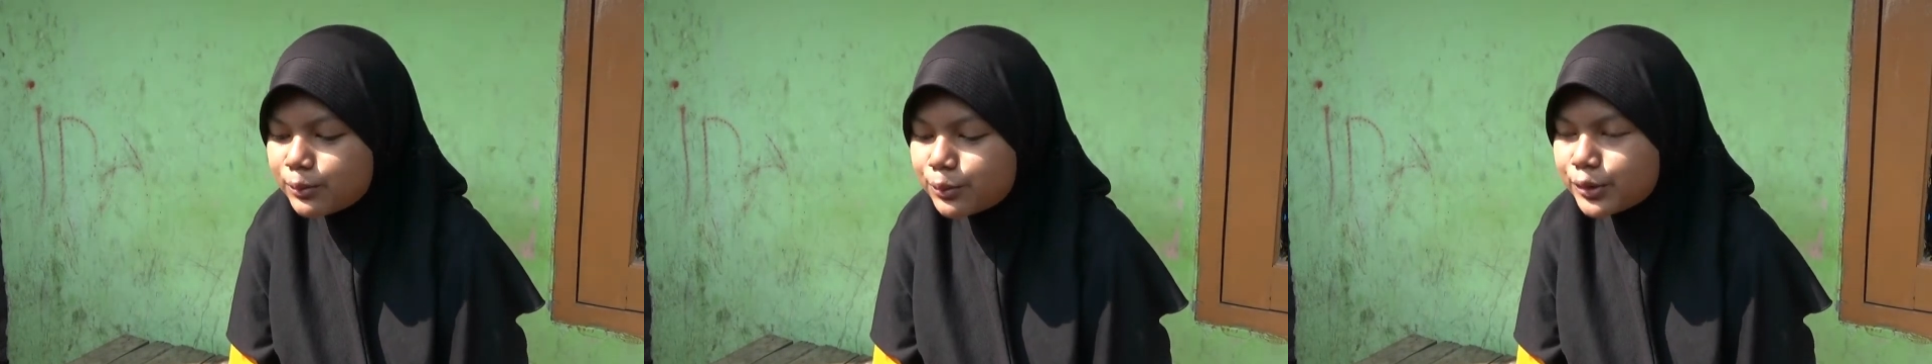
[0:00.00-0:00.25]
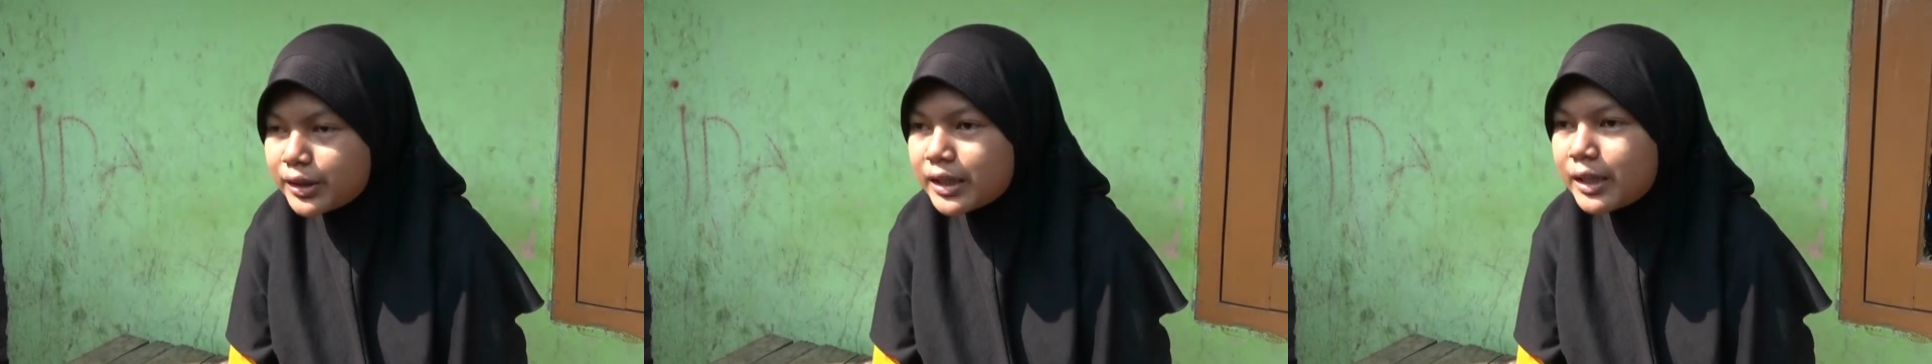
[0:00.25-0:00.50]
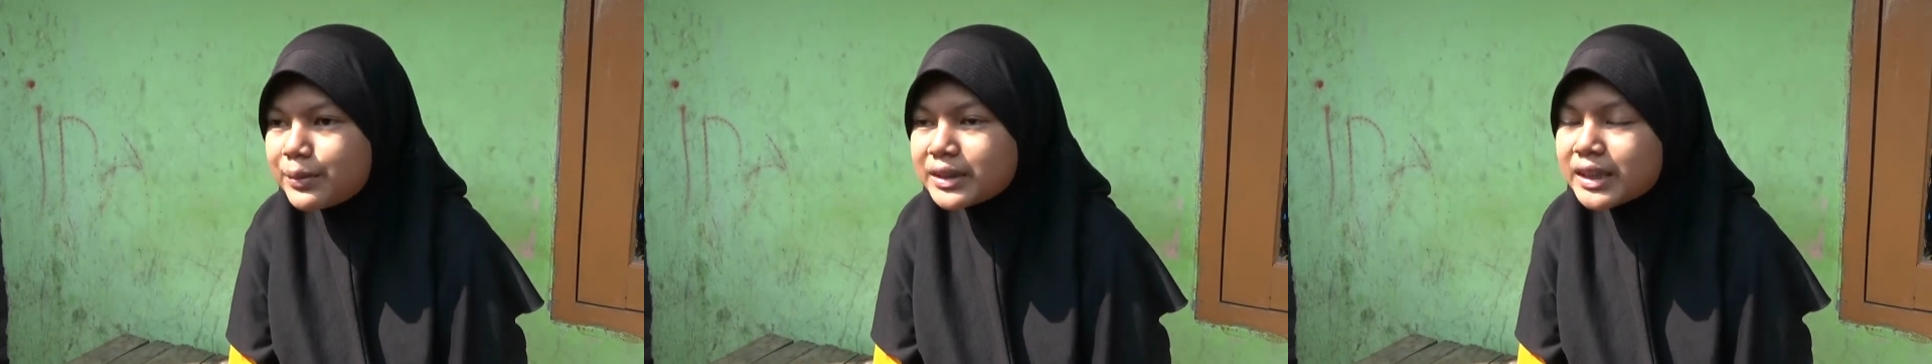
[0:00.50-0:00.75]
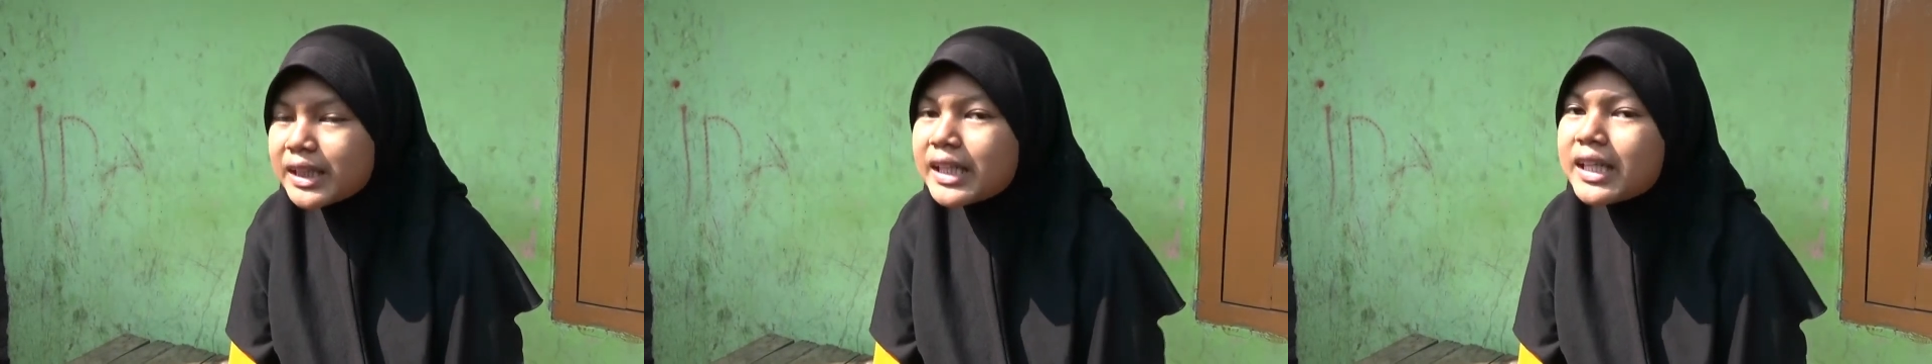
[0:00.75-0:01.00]
punya HP
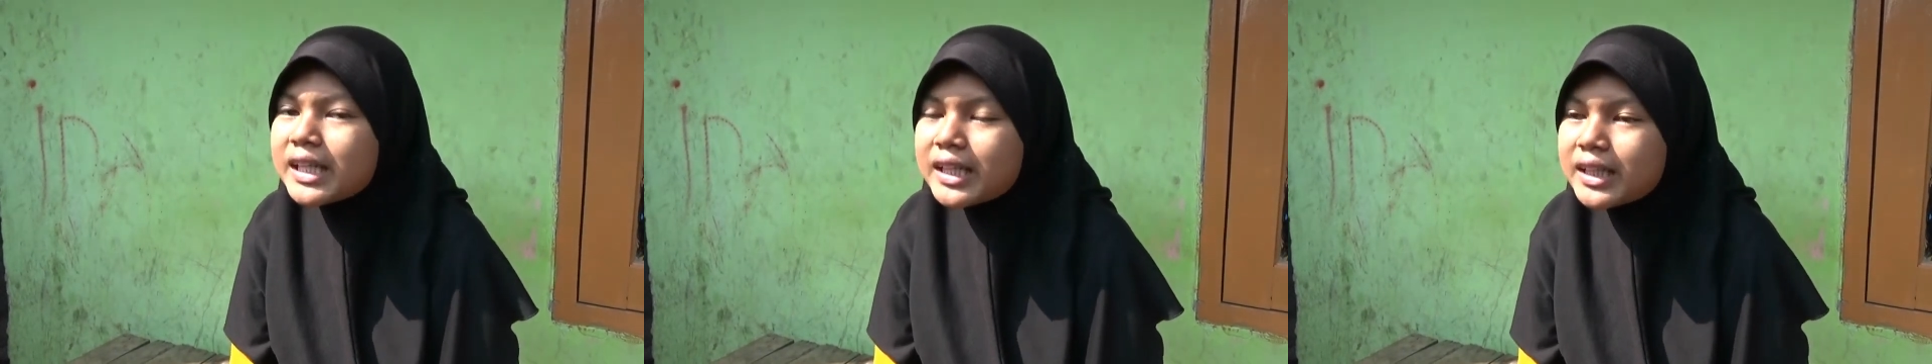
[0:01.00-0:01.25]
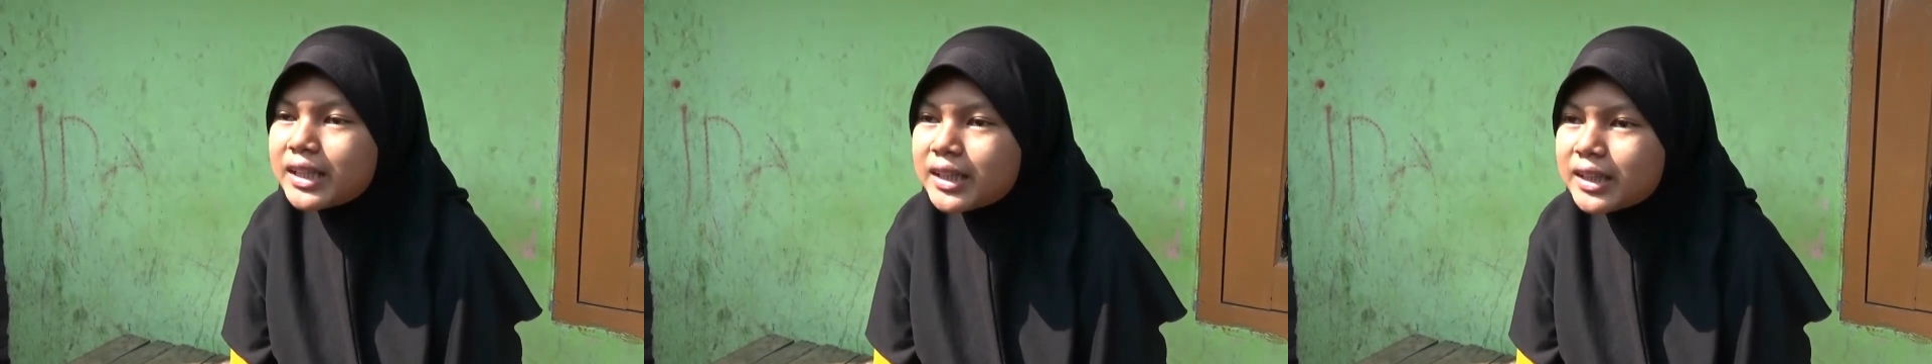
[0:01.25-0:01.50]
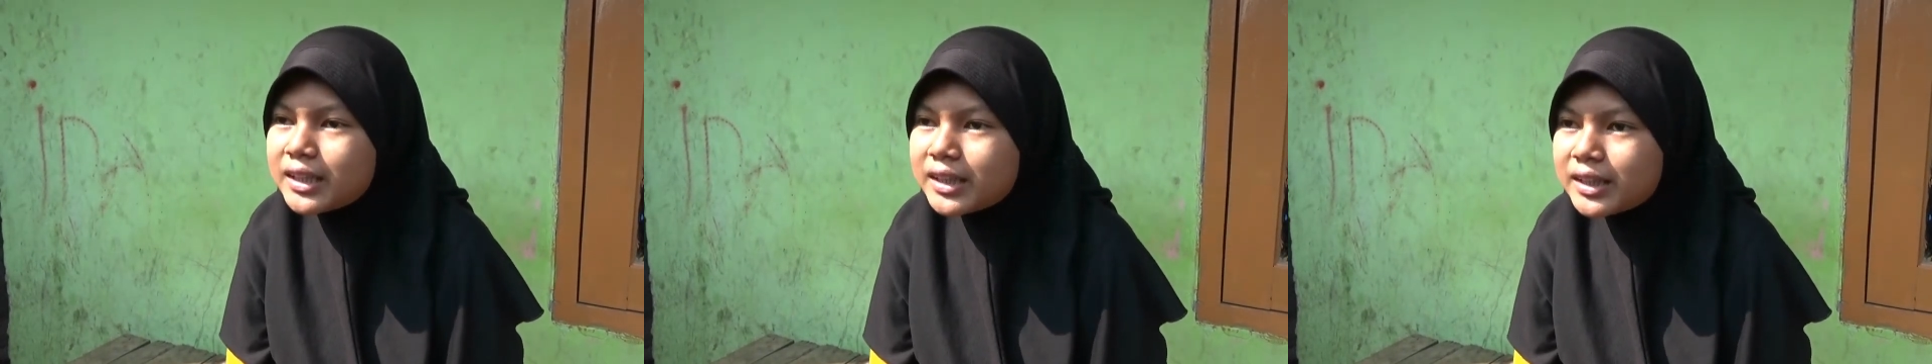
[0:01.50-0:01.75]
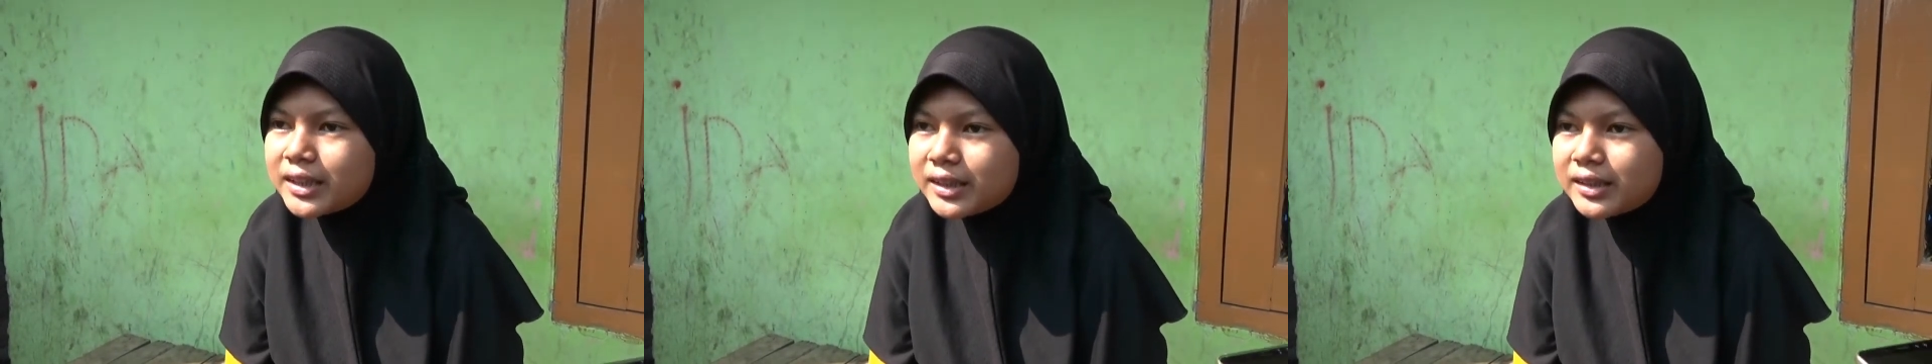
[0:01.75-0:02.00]
sendiri
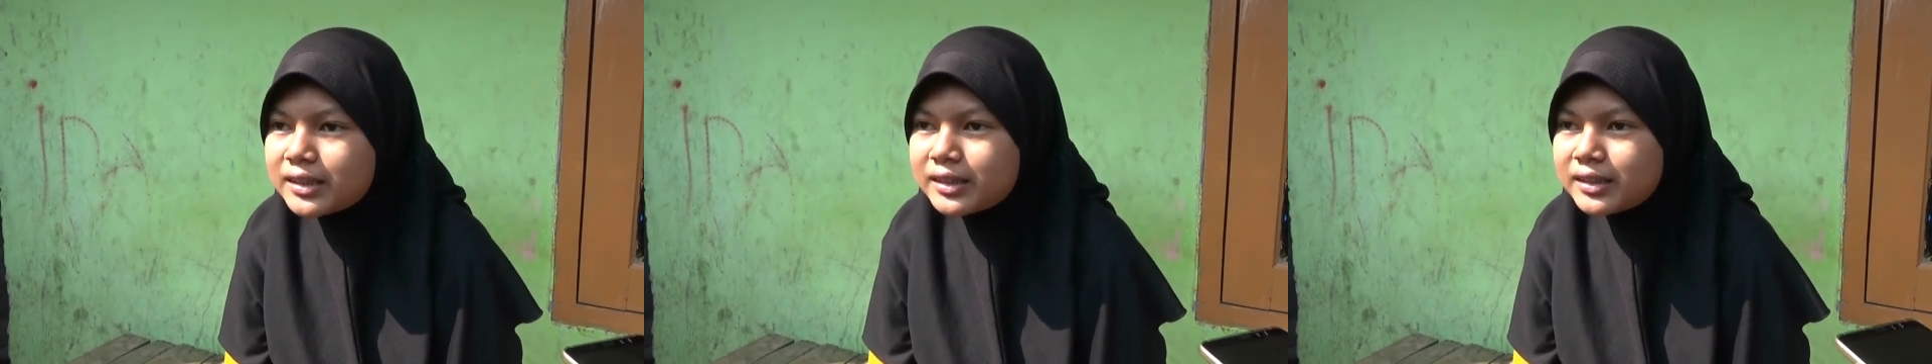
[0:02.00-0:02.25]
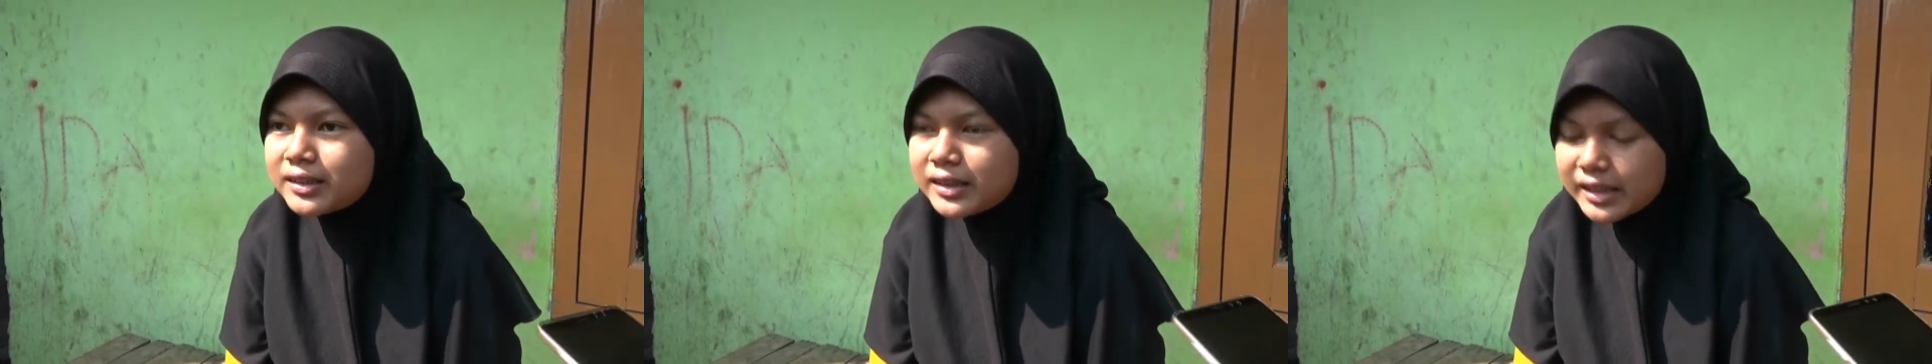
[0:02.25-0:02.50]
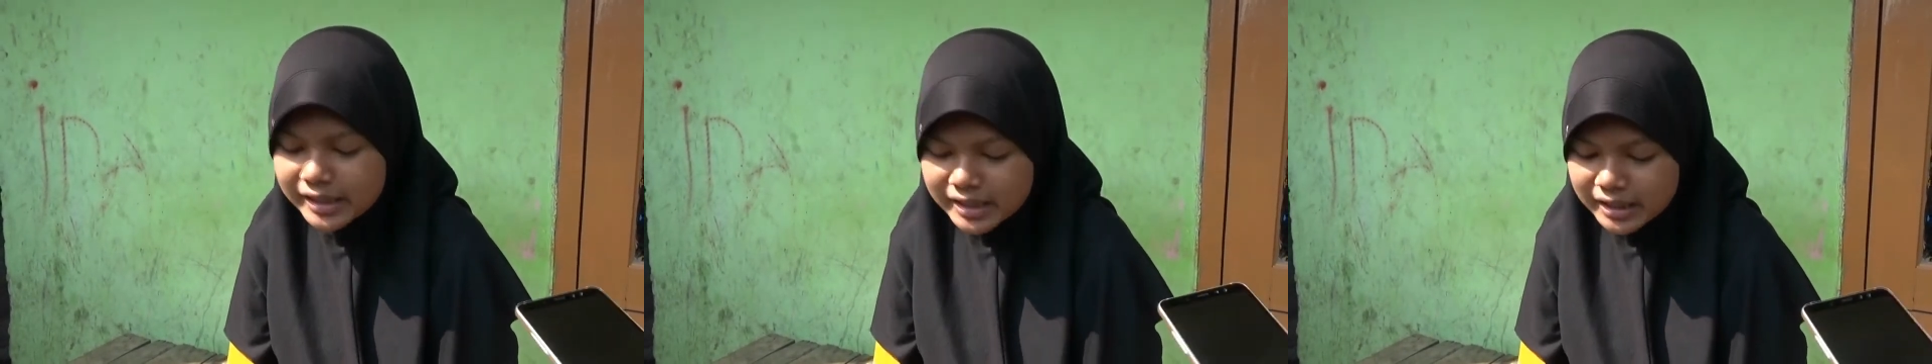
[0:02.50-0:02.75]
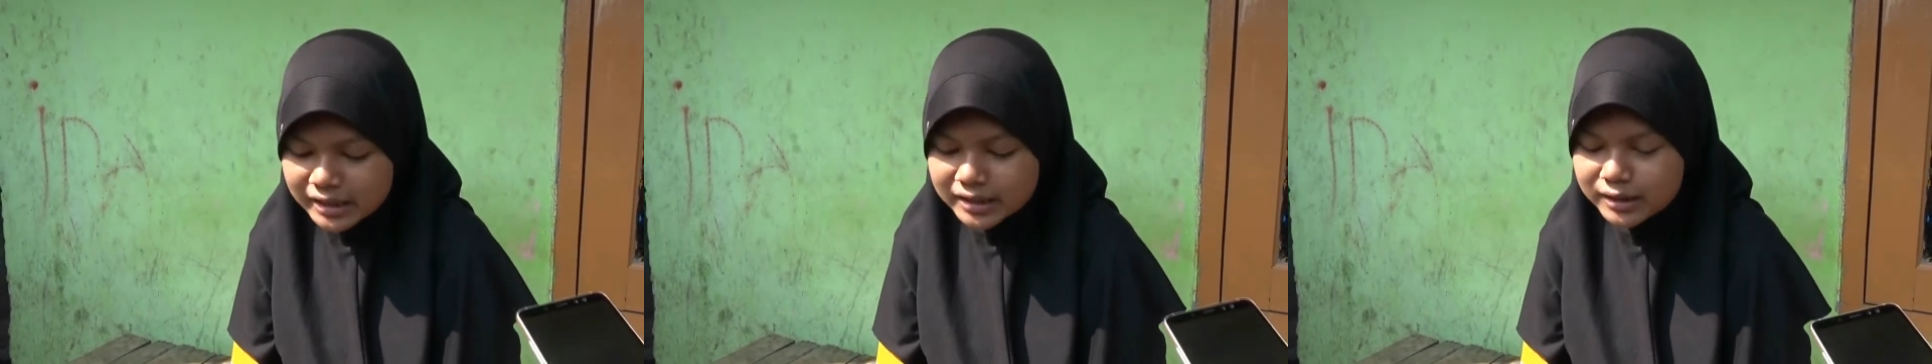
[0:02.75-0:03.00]
hmm. jadi enak
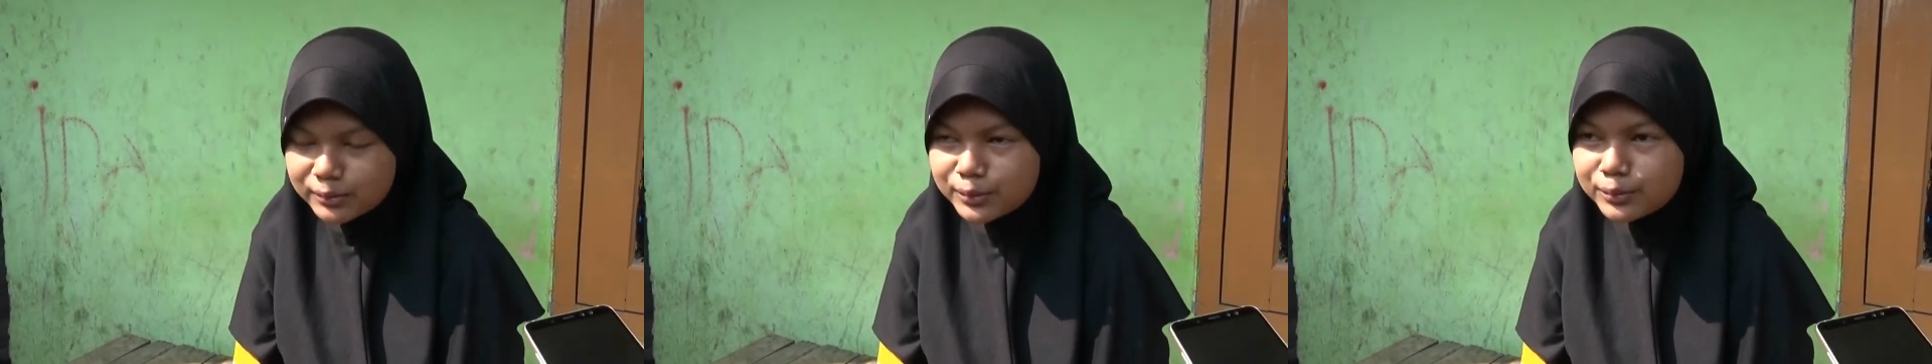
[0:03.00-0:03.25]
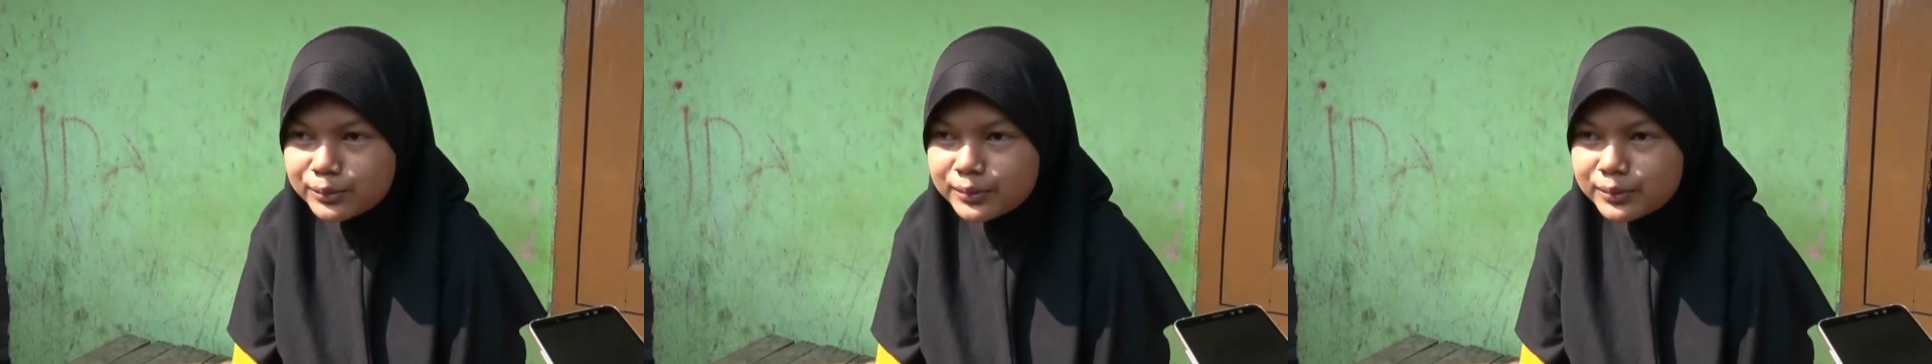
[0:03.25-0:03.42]
akan lebih